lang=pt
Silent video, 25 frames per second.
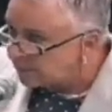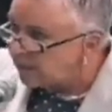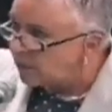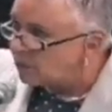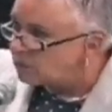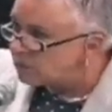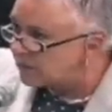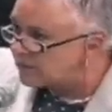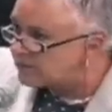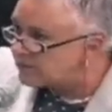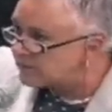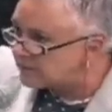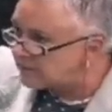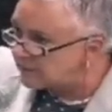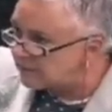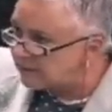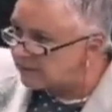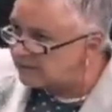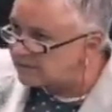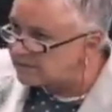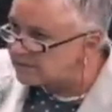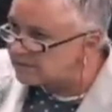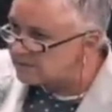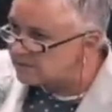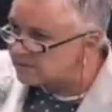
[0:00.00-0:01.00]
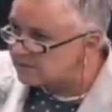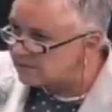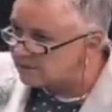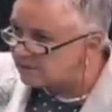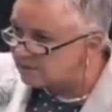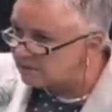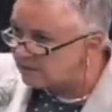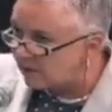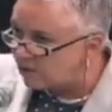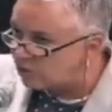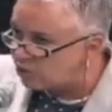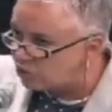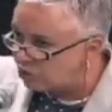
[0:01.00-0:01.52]
Não das crianças
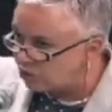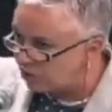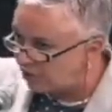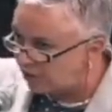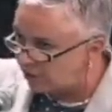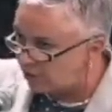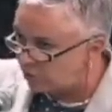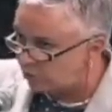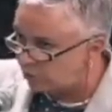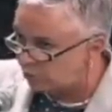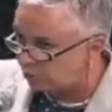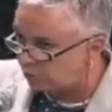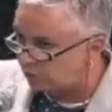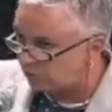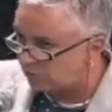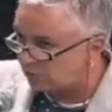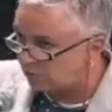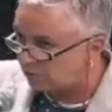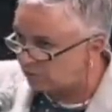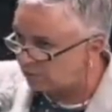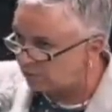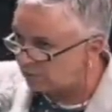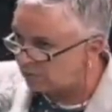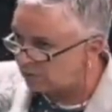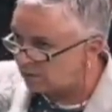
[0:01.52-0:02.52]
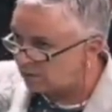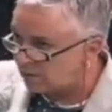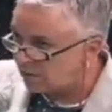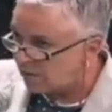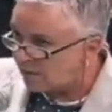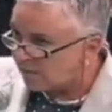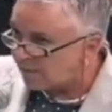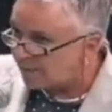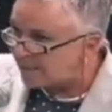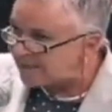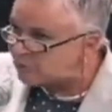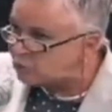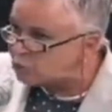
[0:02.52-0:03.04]
que têm direito
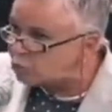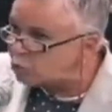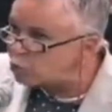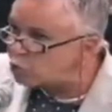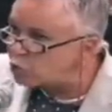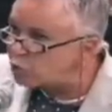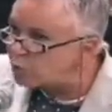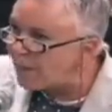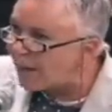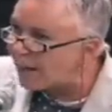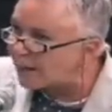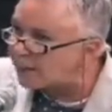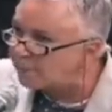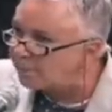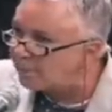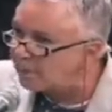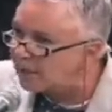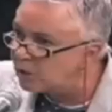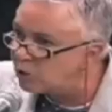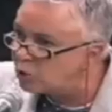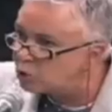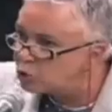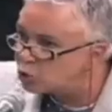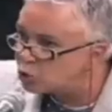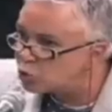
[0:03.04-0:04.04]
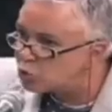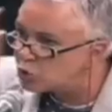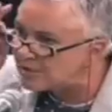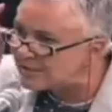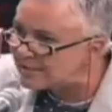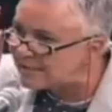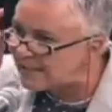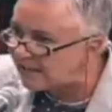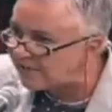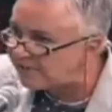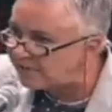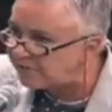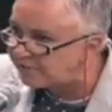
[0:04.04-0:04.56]
mas dos marmanjos
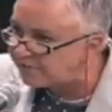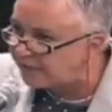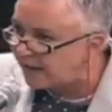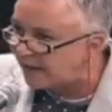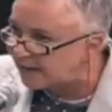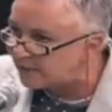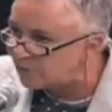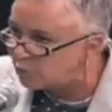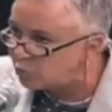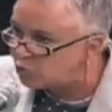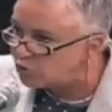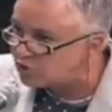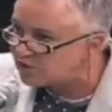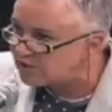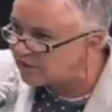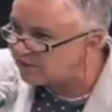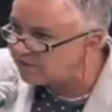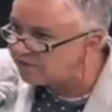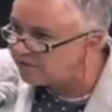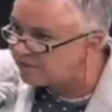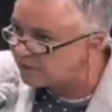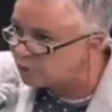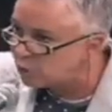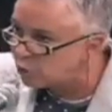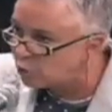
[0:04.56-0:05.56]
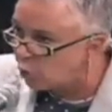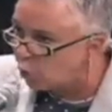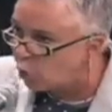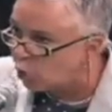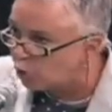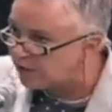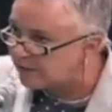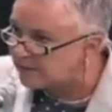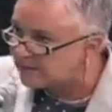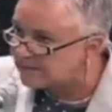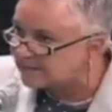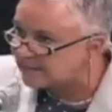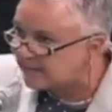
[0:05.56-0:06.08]
safados, sem
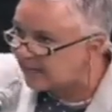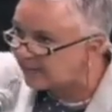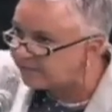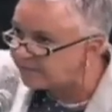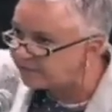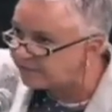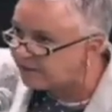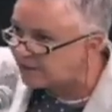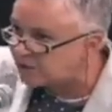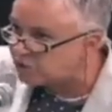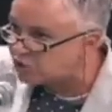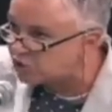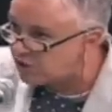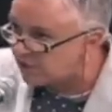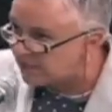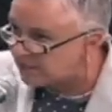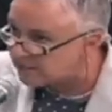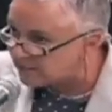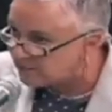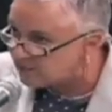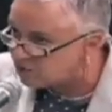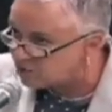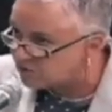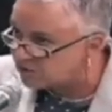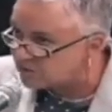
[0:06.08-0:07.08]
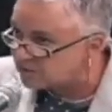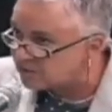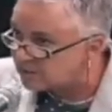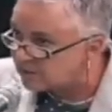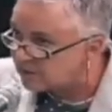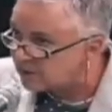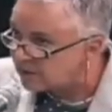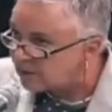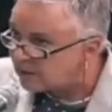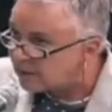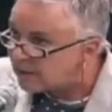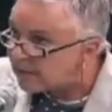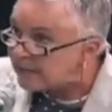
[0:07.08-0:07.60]
vergonhas, cafajestes,
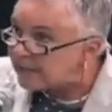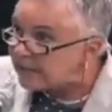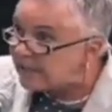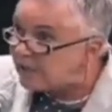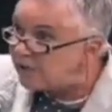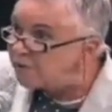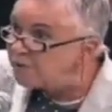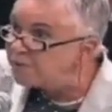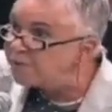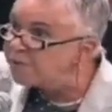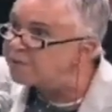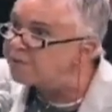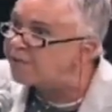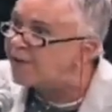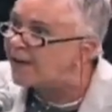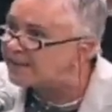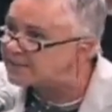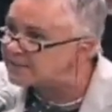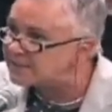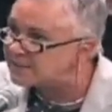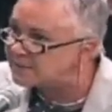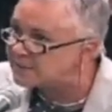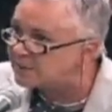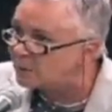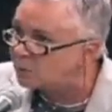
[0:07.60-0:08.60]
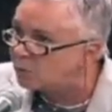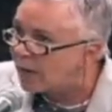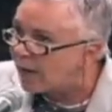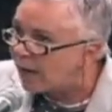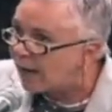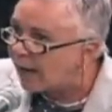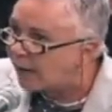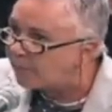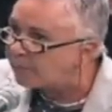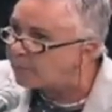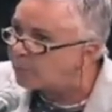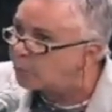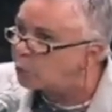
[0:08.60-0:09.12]
que infestam
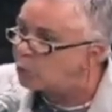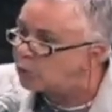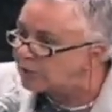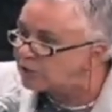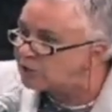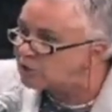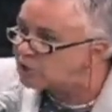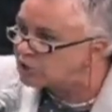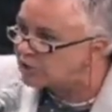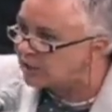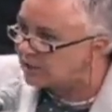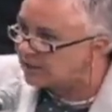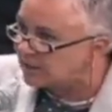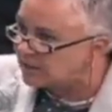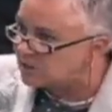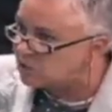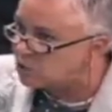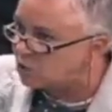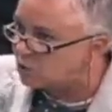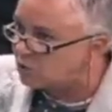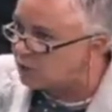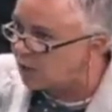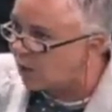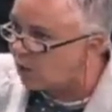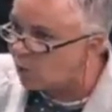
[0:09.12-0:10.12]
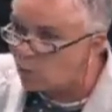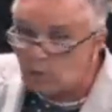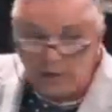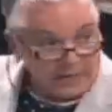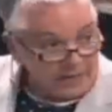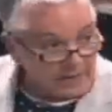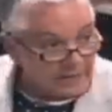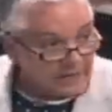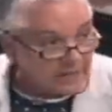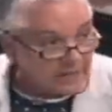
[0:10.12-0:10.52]
a política nacional